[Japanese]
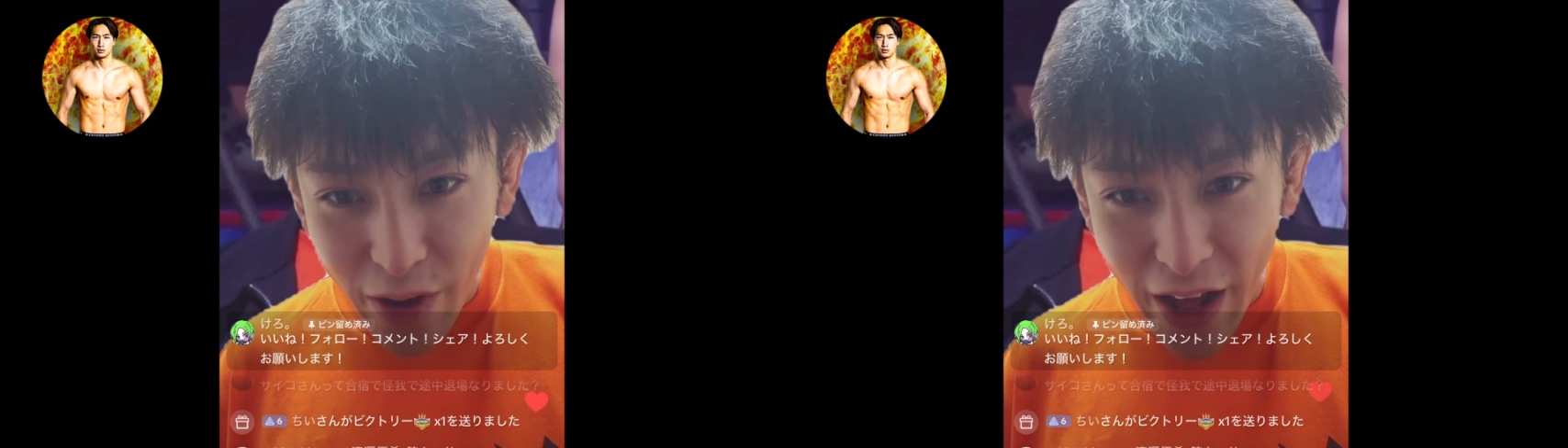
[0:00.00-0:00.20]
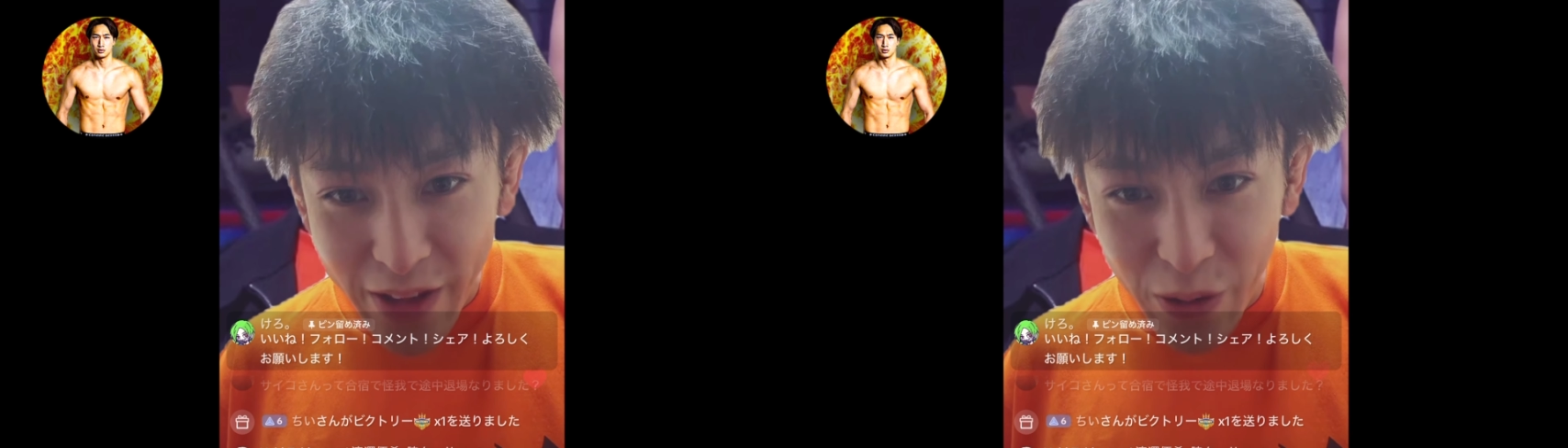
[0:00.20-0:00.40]
るか
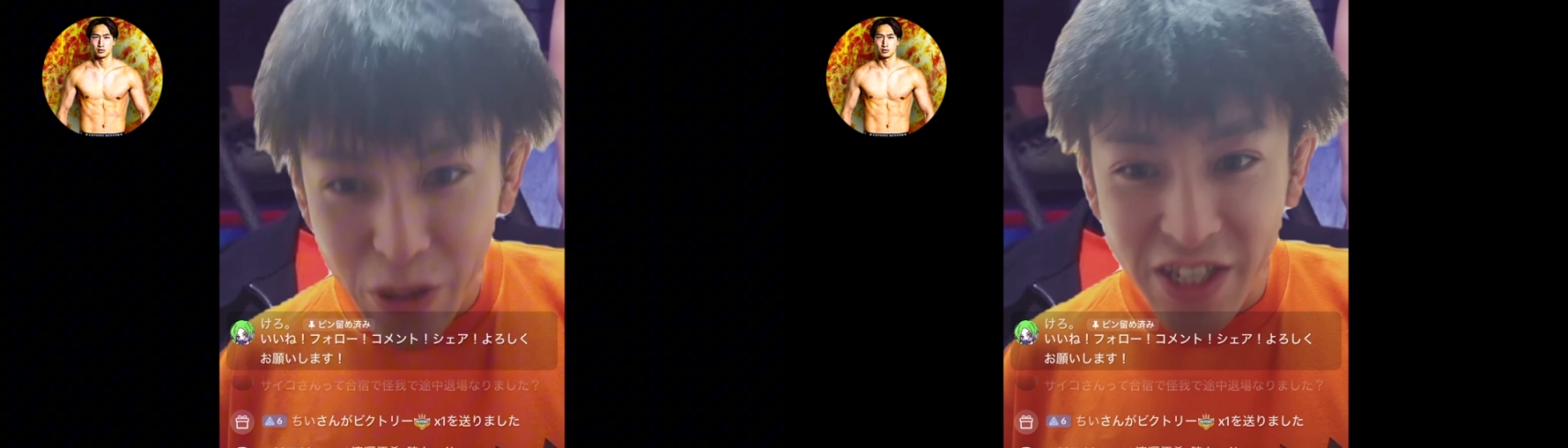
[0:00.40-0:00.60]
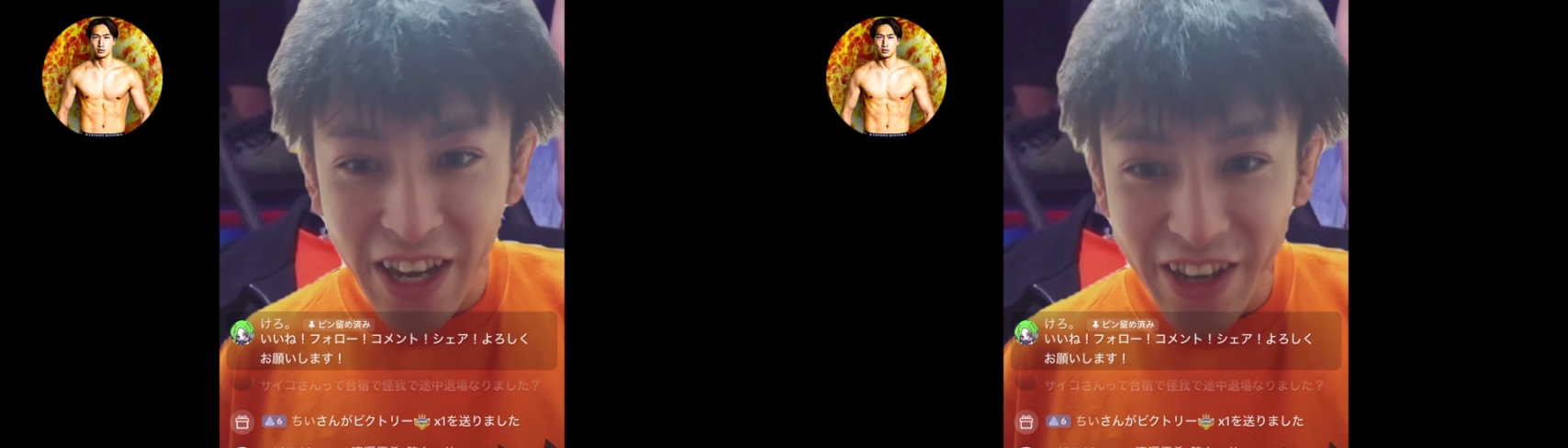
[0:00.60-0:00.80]
こら。ど
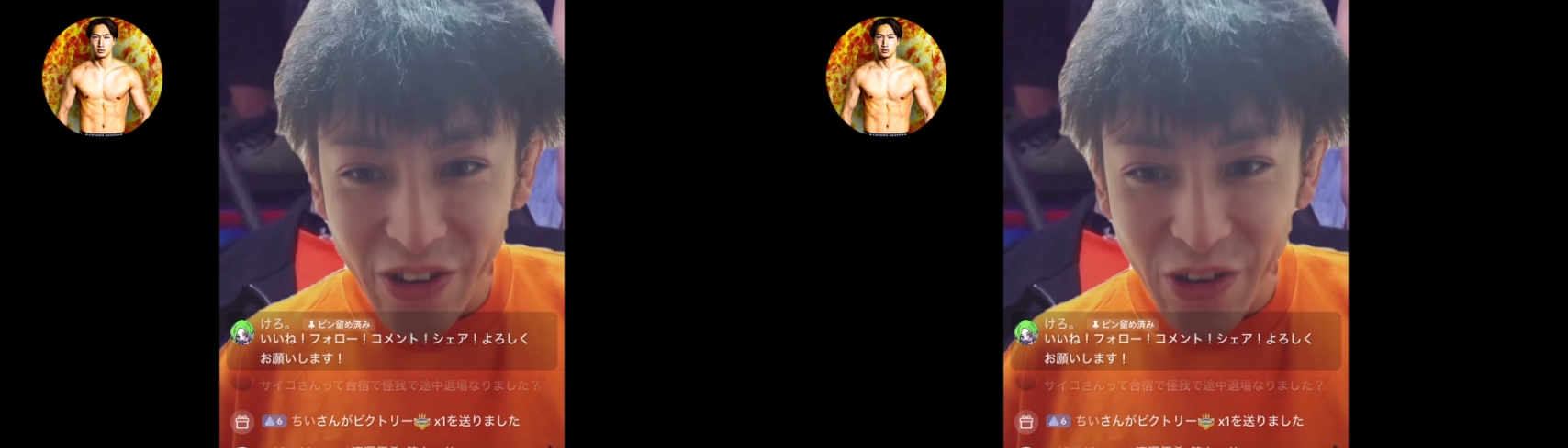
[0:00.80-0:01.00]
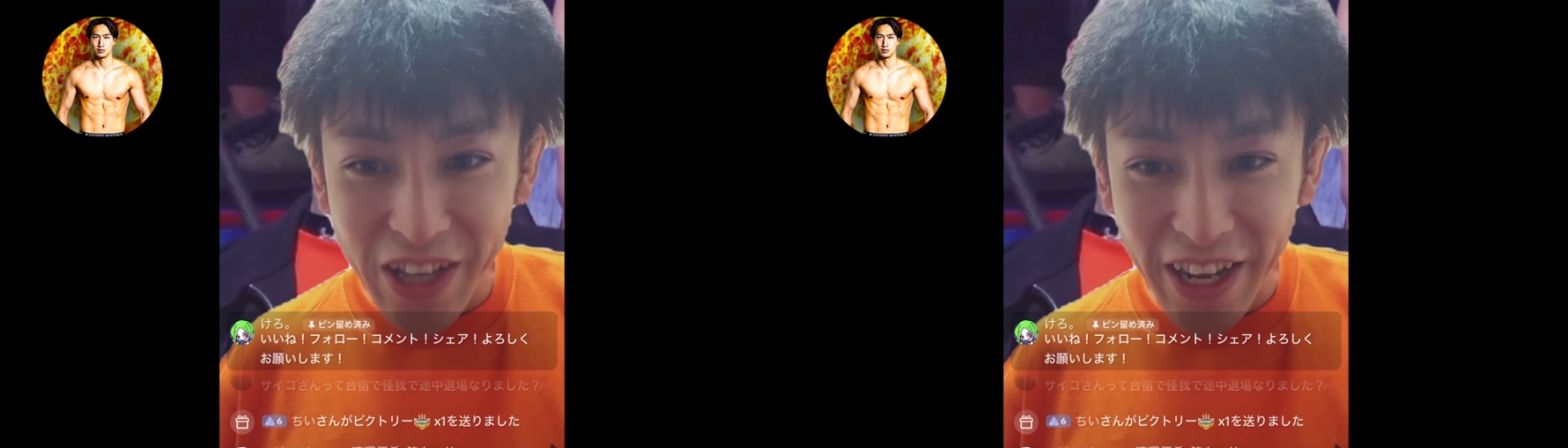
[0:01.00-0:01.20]
うした
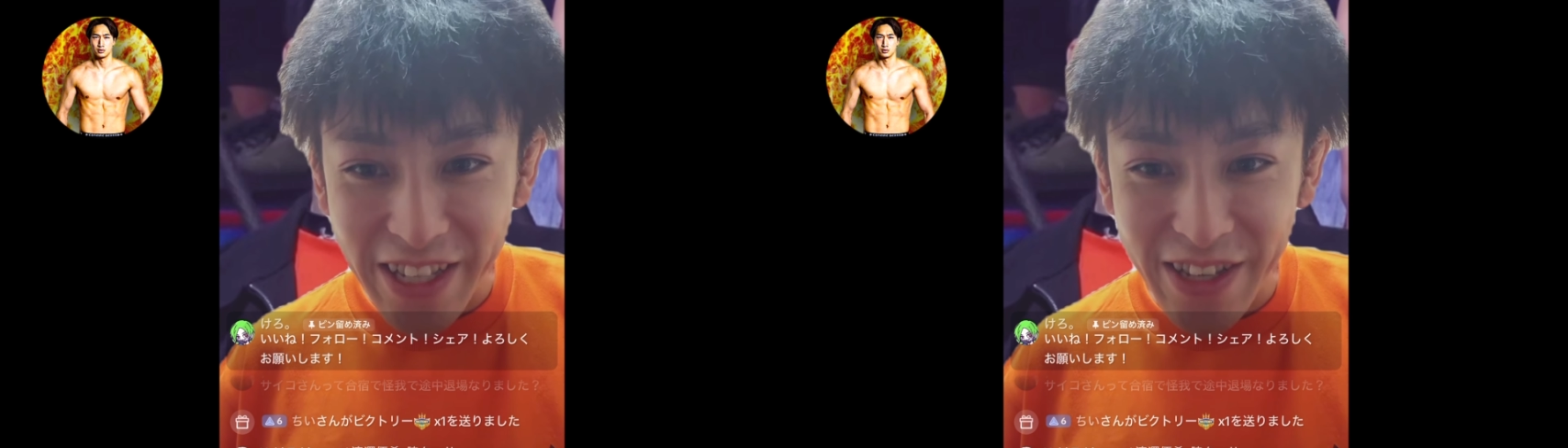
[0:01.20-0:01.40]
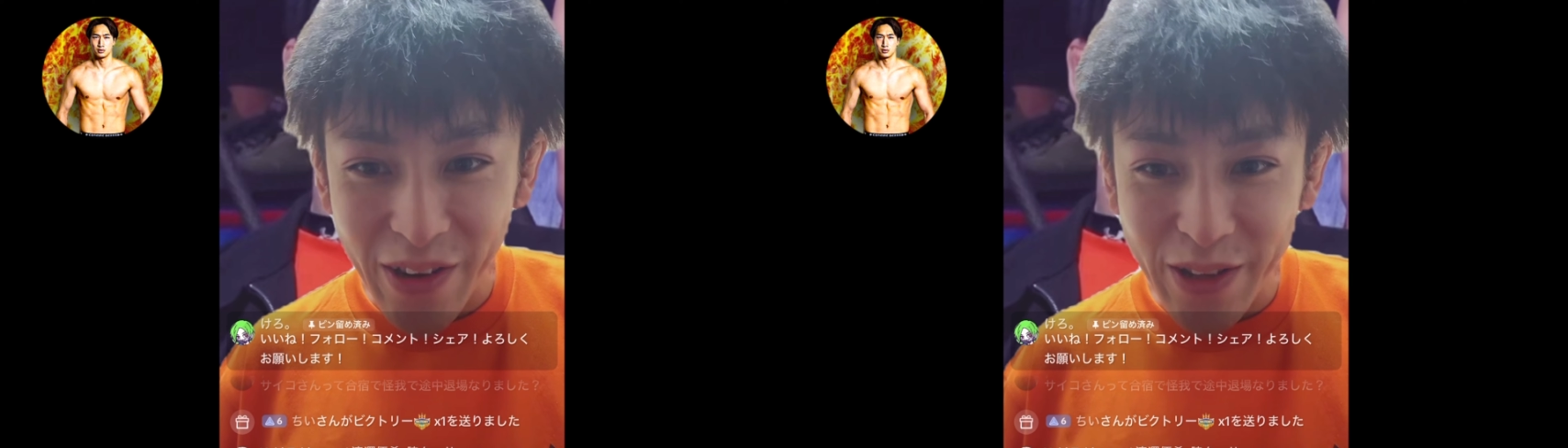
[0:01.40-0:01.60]
結城
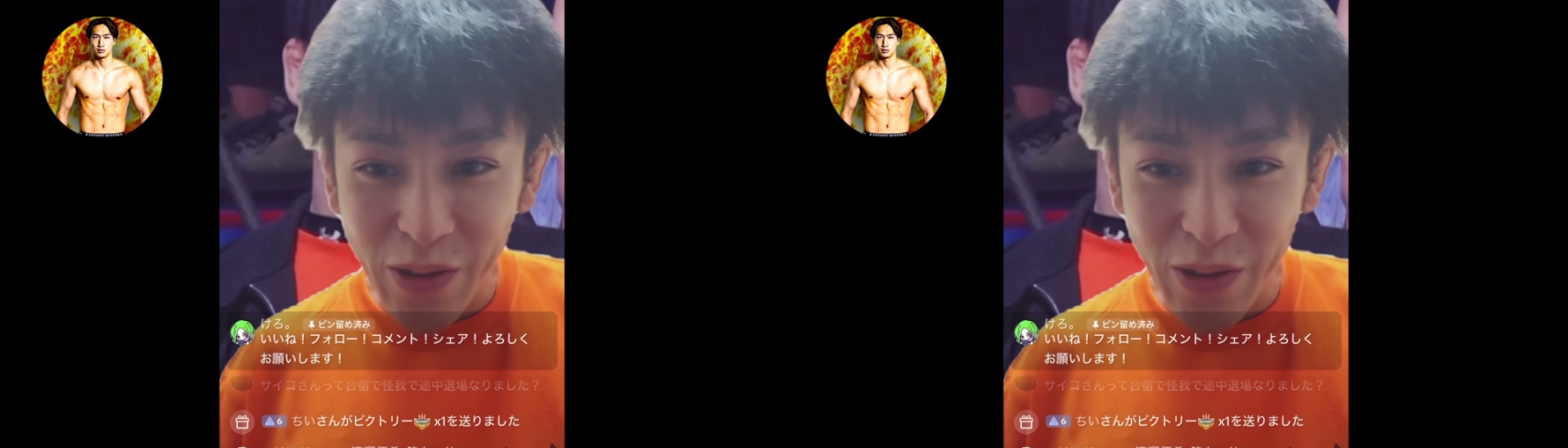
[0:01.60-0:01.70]
滝沢。